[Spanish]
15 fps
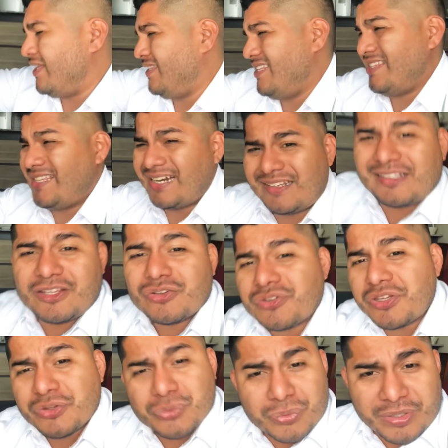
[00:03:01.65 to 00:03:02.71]
en Internet,
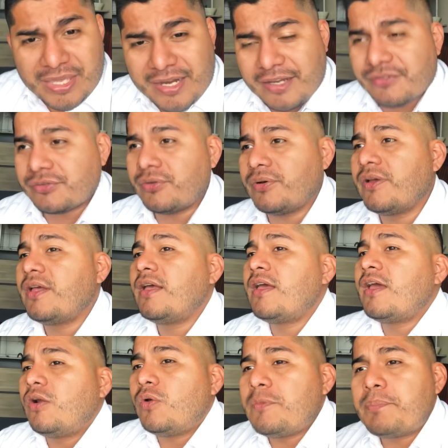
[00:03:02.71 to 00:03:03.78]
donde tú quieras, ¿no?
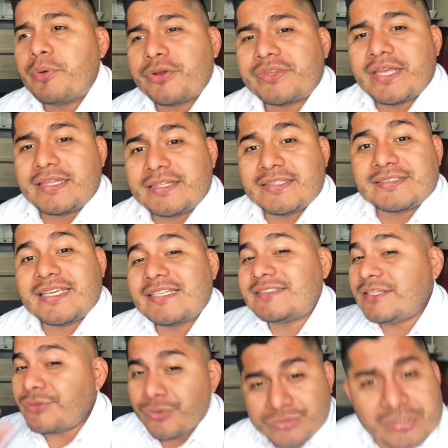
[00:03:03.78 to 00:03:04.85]
Lo importante es que
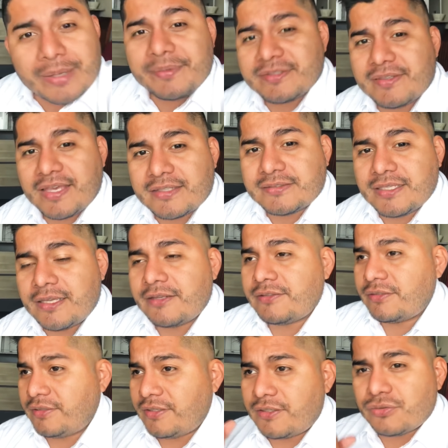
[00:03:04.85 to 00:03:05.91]
si no sabes qué hacer,
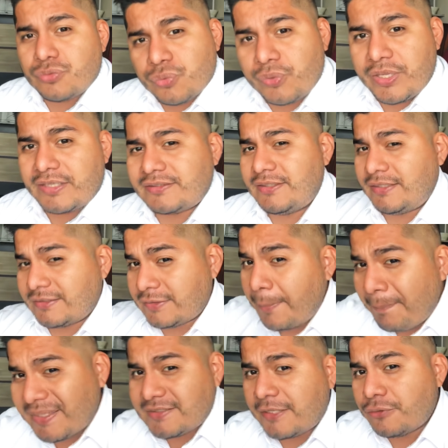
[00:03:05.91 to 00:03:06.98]
si tienes dudas, si te
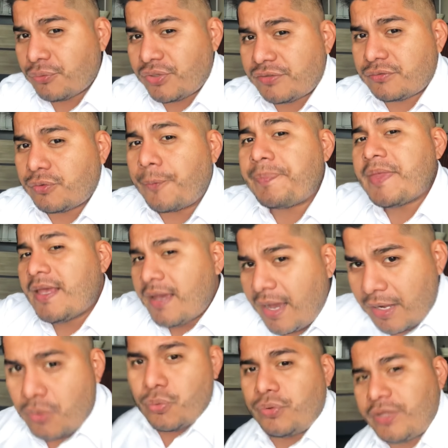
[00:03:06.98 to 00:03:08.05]
está pasando esto,
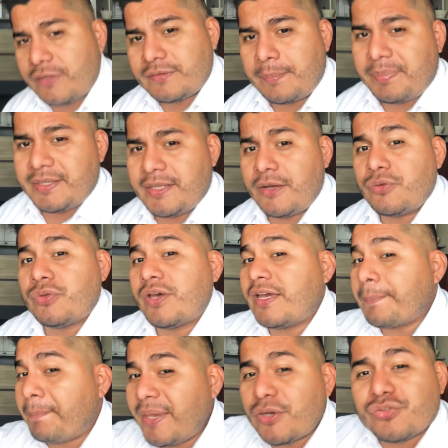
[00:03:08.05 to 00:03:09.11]
acudas a pedir
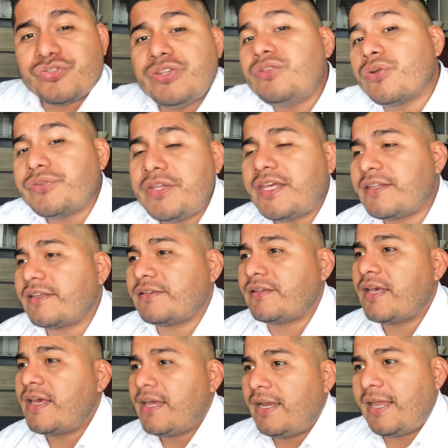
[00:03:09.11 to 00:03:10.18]
ayuda. Pero si no
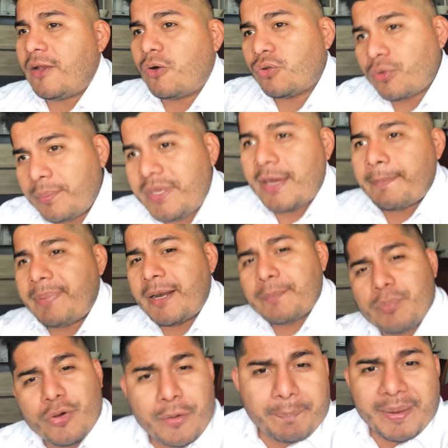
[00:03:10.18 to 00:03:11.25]
tienes la economía
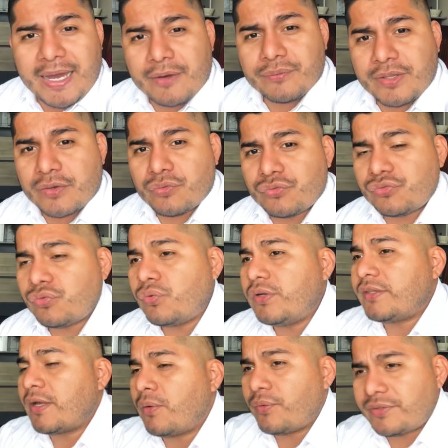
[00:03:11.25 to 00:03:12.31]
para poder pagar una
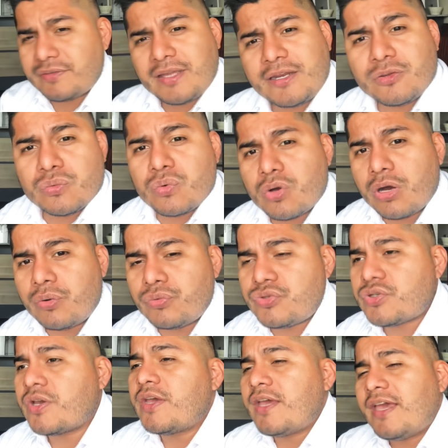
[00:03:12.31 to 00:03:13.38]
consulta o estar en un
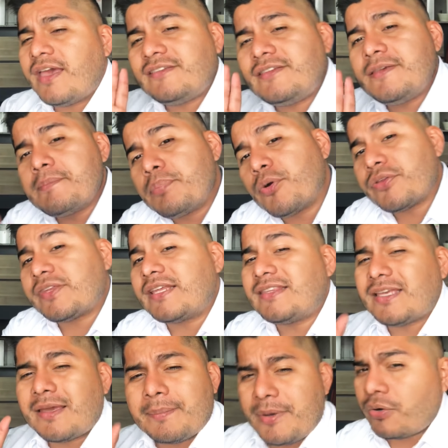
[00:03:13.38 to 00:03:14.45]
coach, es
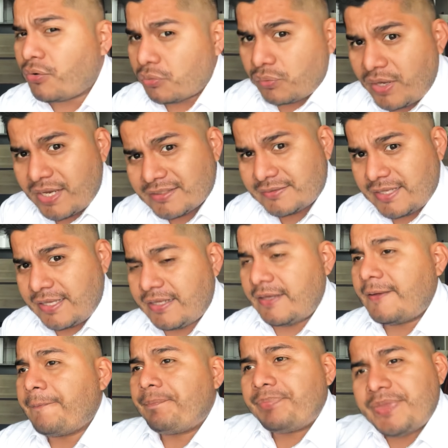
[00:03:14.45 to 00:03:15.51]
importante que mejor no hagas nada.
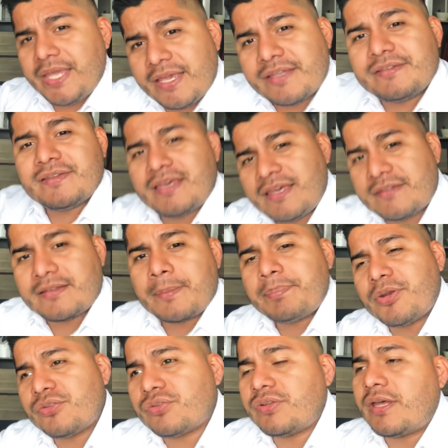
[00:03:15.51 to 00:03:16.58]
Dejes que esta
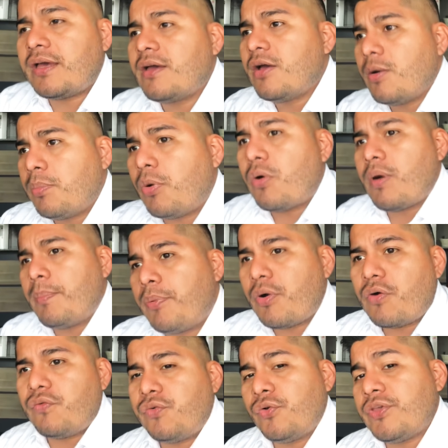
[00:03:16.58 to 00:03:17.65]
persona poco a
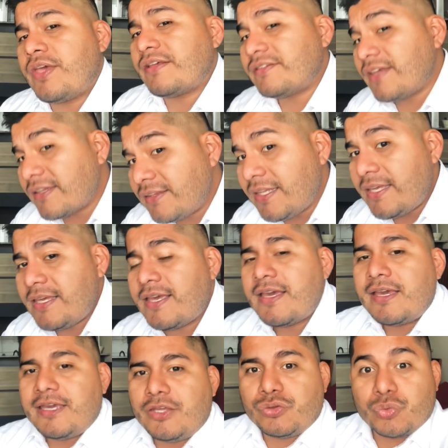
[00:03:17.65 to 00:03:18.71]
poco fluya hacia ti
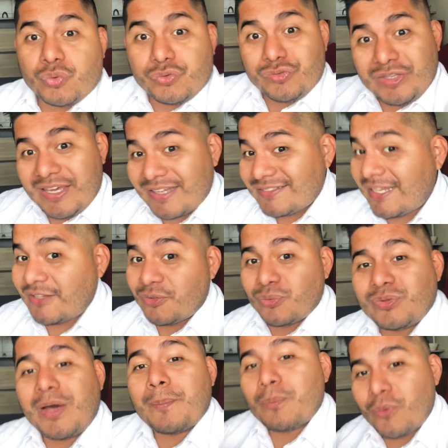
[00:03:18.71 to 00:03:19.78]
y tú sigas dando
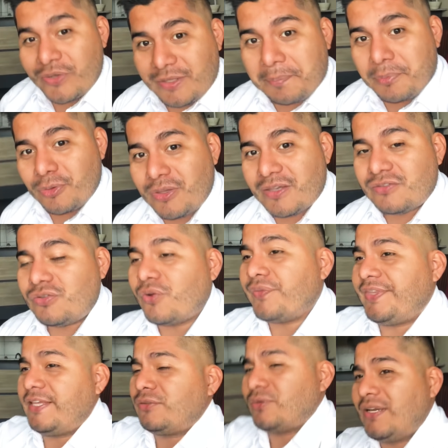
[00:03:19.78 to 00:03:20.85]
una buena
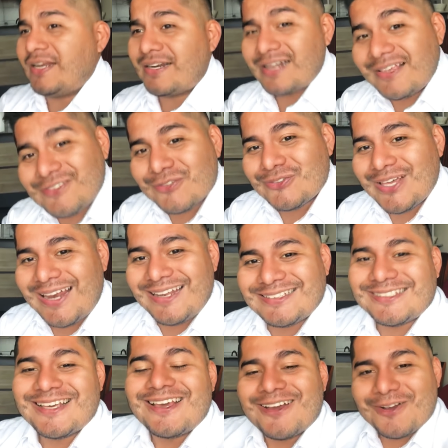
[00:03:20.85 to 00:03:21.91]
proyección tanto en las redes
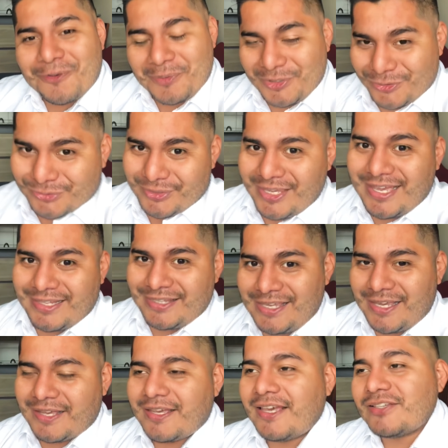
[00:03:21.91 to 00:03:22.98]
sociales como en tu día a
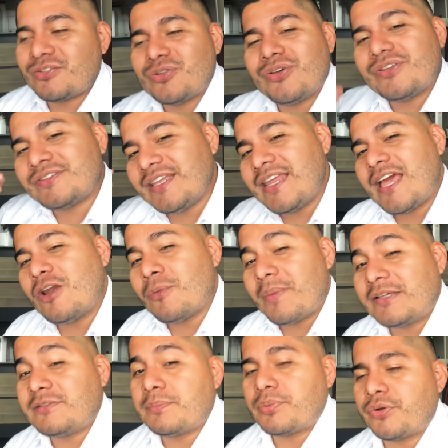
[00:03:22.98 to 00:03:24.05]
día. Eso sería lo
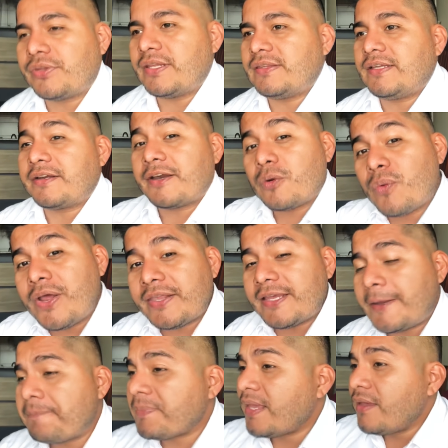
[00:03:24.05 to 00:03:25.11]
más importante.
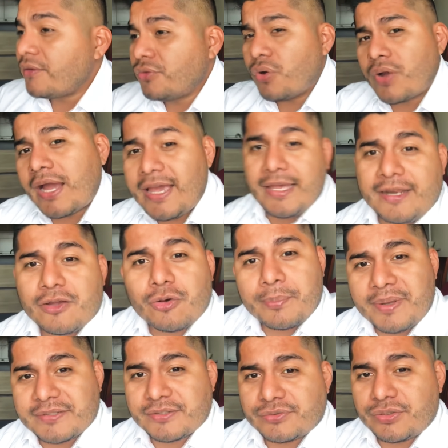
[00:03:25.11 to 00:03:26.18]
Recuerda no caer en
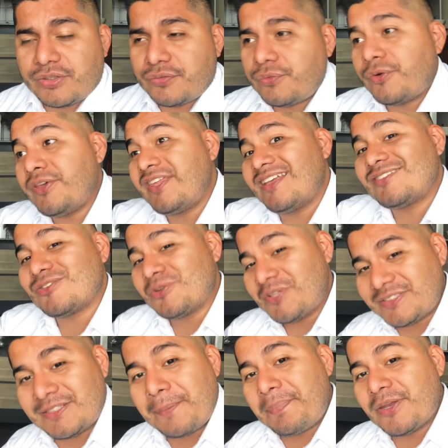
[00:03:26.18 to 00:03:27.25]
conversaciones fluidas con
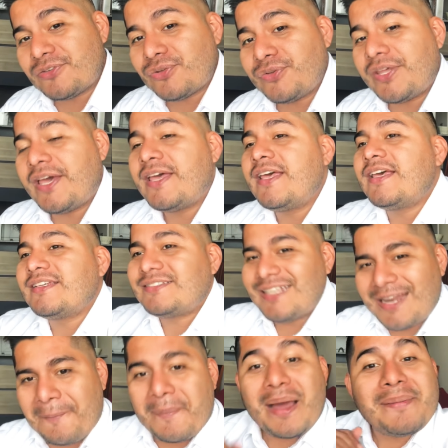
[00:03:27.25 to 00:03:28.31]
esta persona,
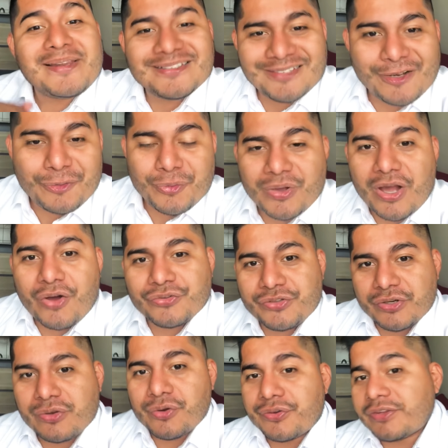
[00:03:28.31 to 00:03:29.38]
ser amable, ser educado,
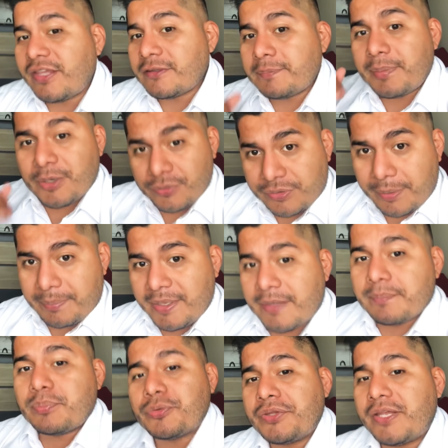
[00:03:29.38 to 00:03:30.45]
ser cortés, pero
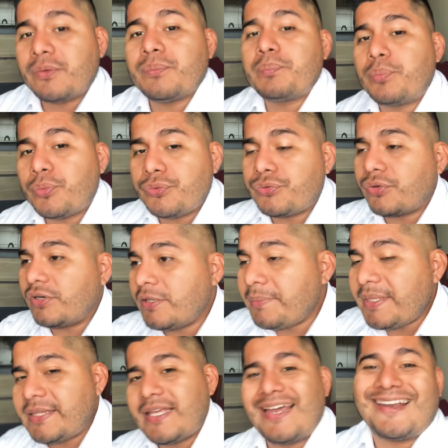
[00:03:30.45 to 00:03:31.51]
también poner un punto
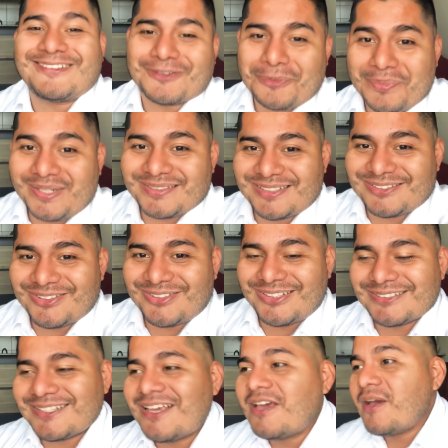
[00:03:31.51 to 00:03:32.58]
límite a las
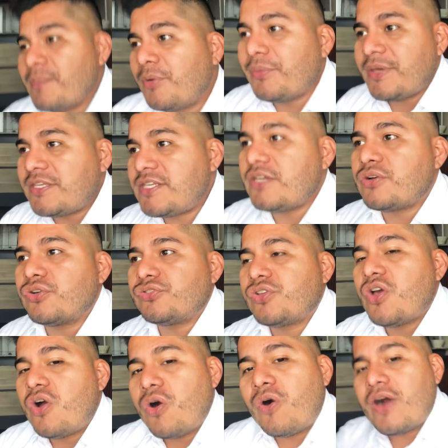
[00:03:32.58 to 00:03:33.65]
conversaciones. Muy bien chicos,
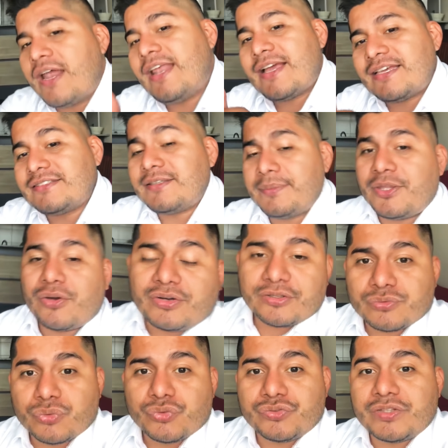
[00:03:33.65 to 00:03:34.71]
Ojalá que este video
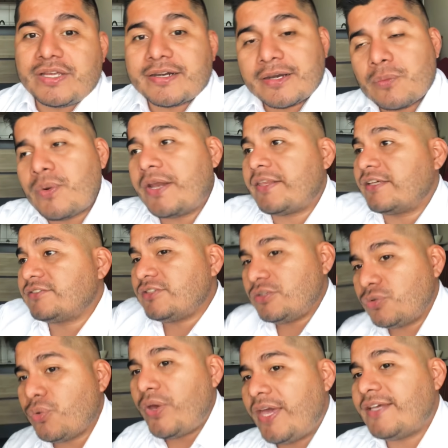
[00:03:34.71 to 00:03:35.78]
les guste. Recuerda, si
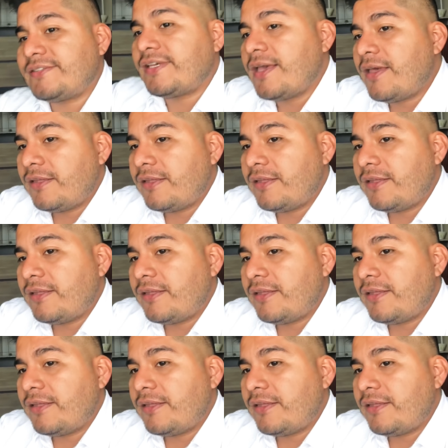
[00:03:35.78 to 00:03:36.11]
tu ex